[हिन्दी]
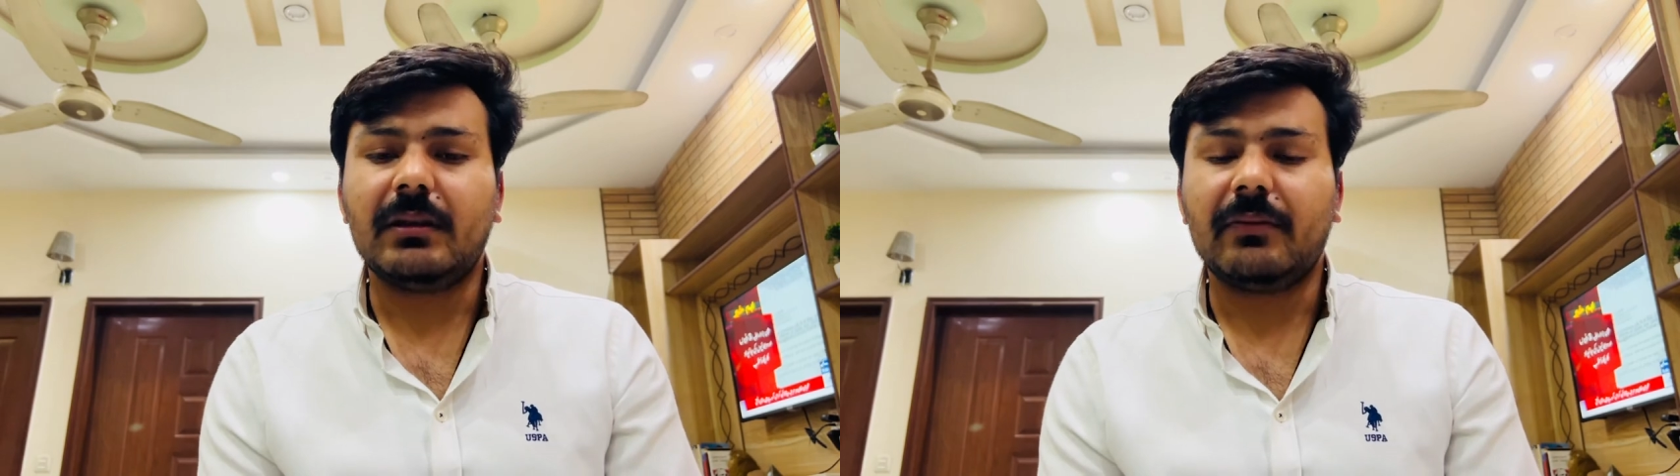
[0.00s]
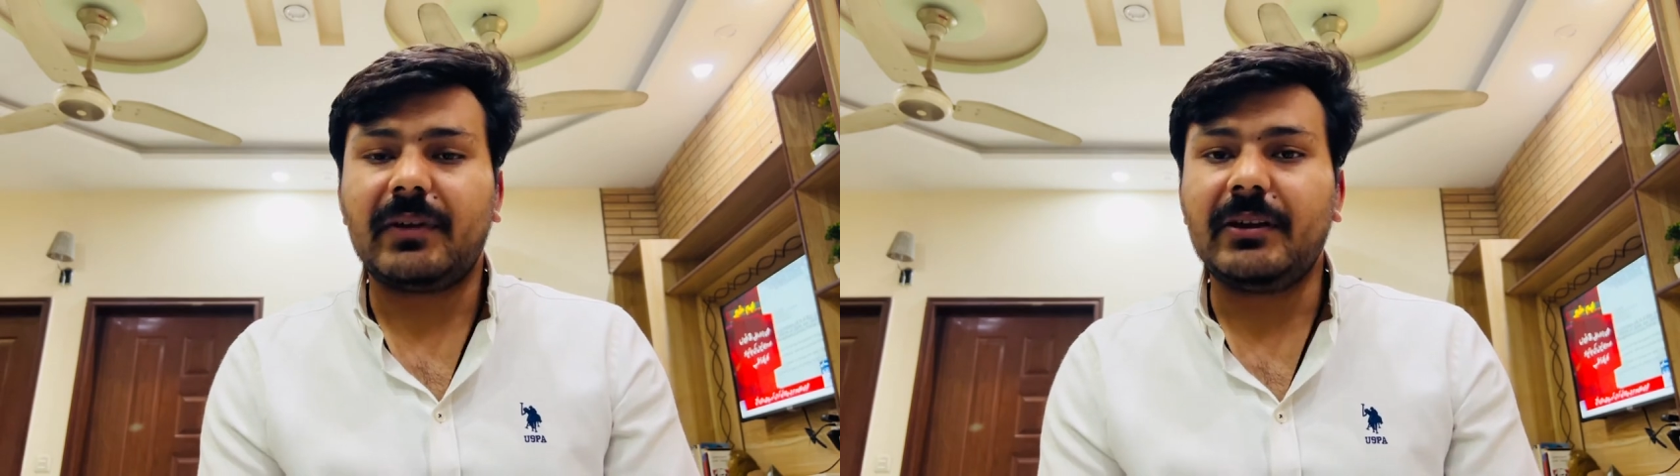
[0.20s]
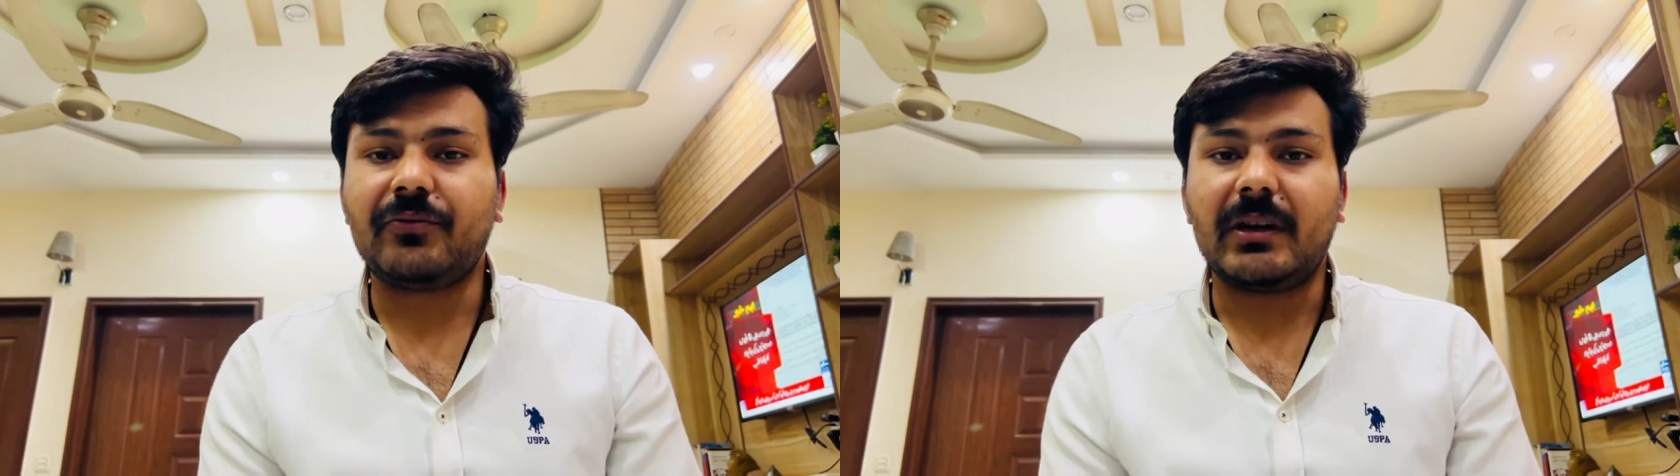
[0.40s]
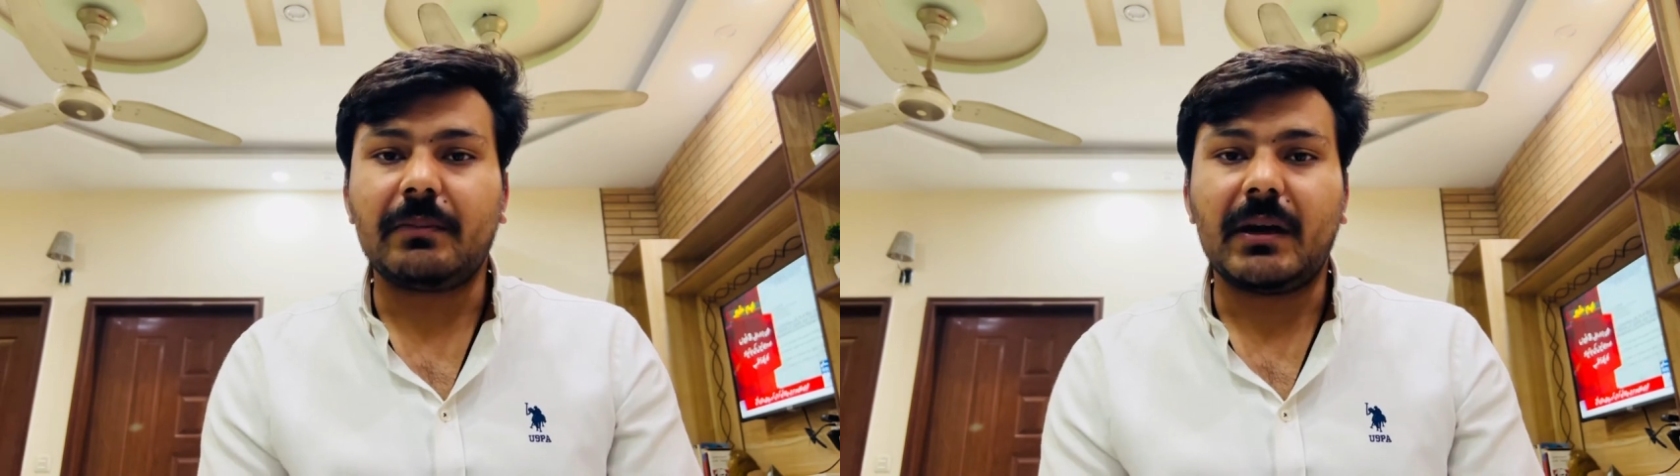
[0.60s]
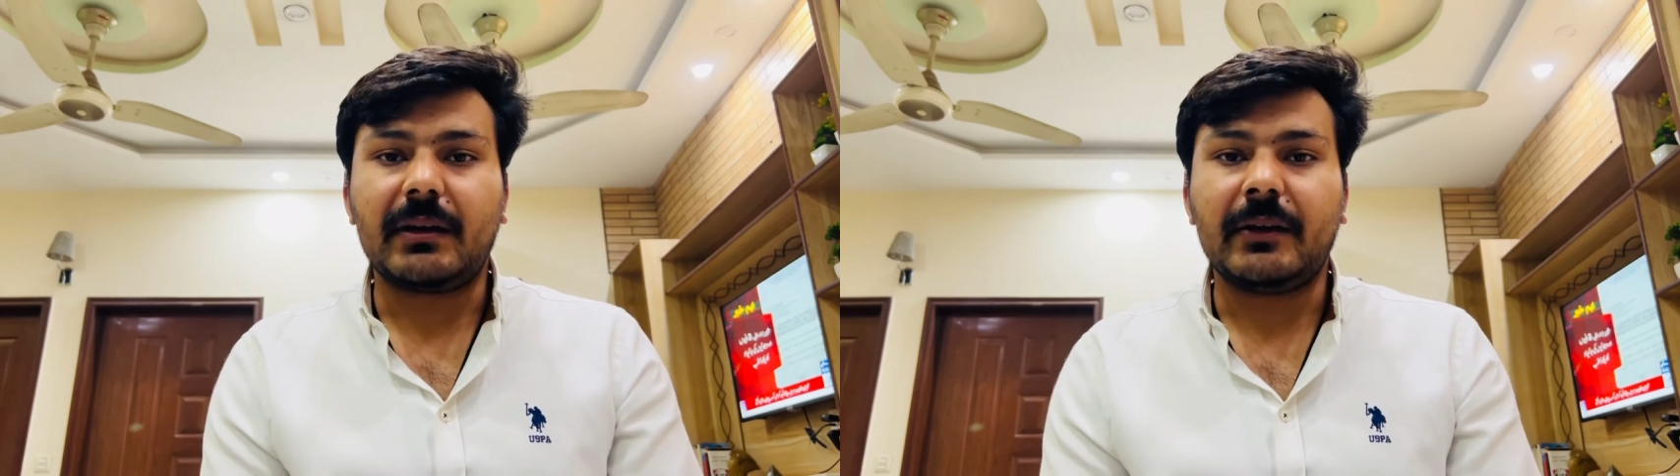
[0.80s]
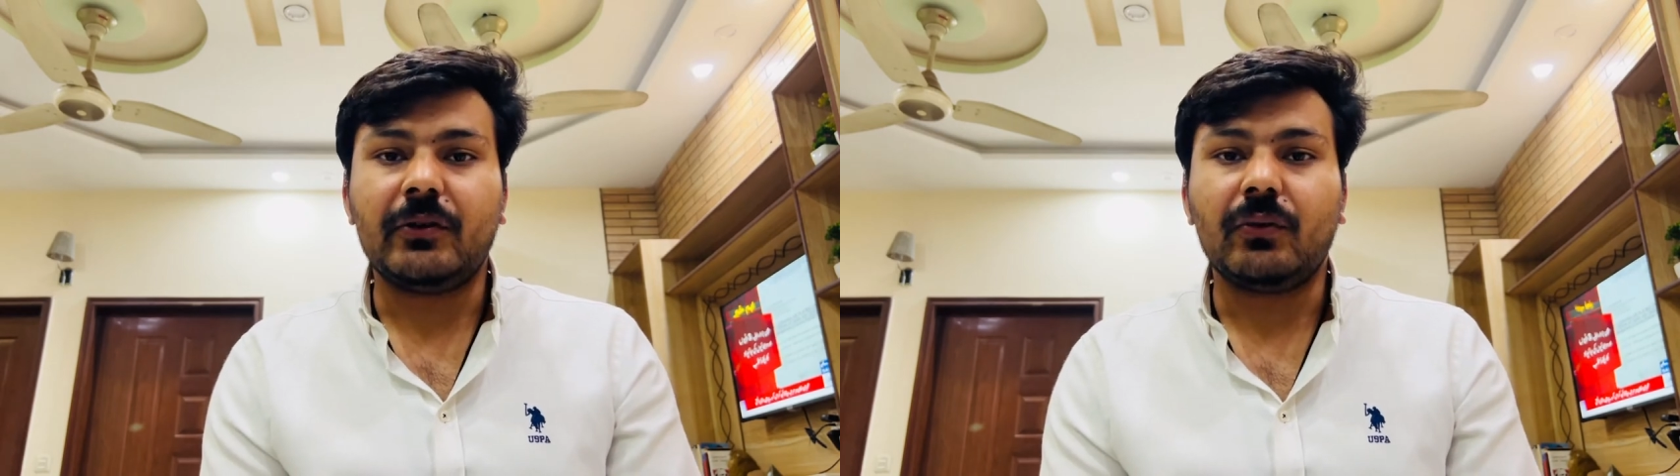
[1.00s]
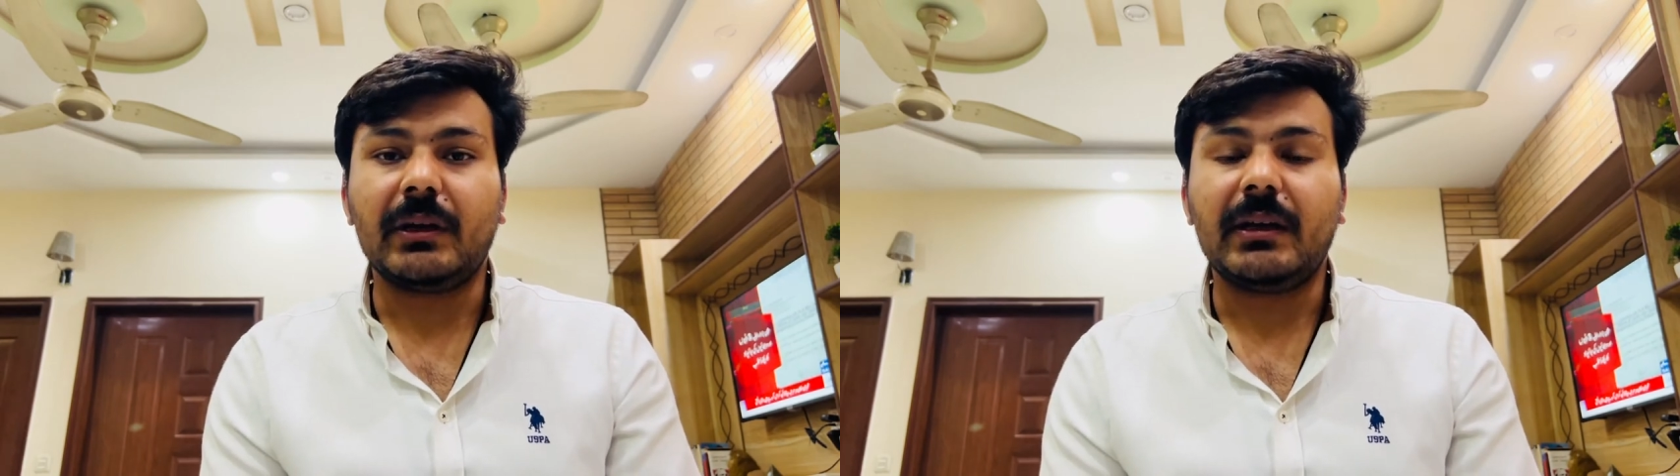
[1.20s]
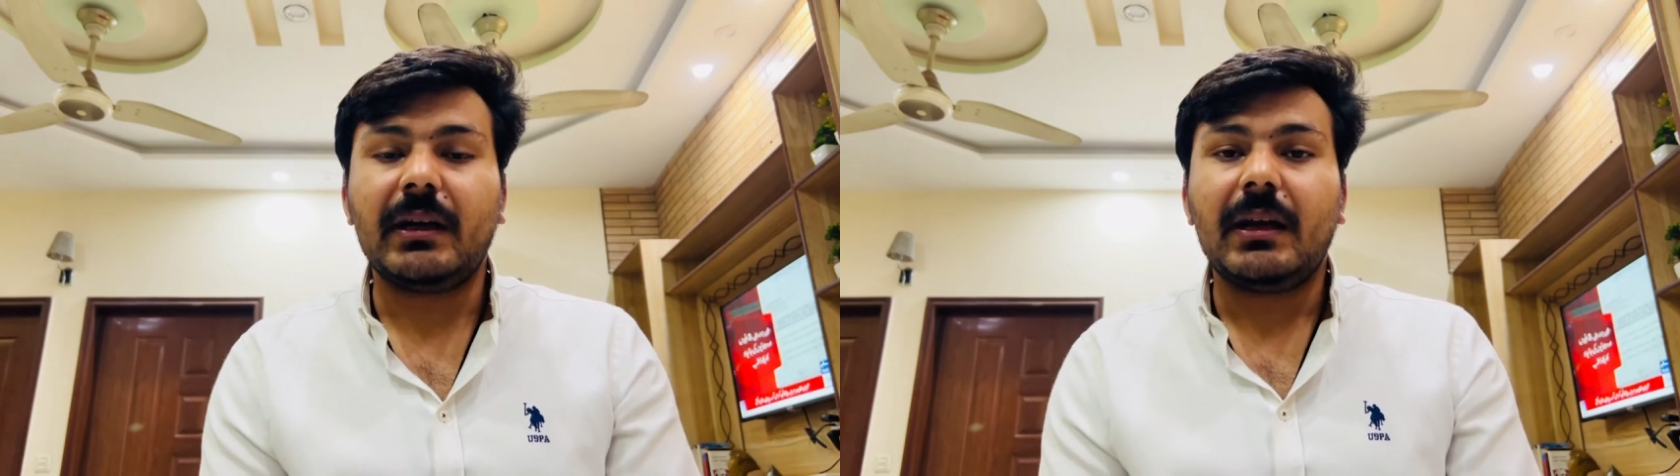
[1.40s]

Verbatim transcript: फ्री ट्रेड मार्केट होगी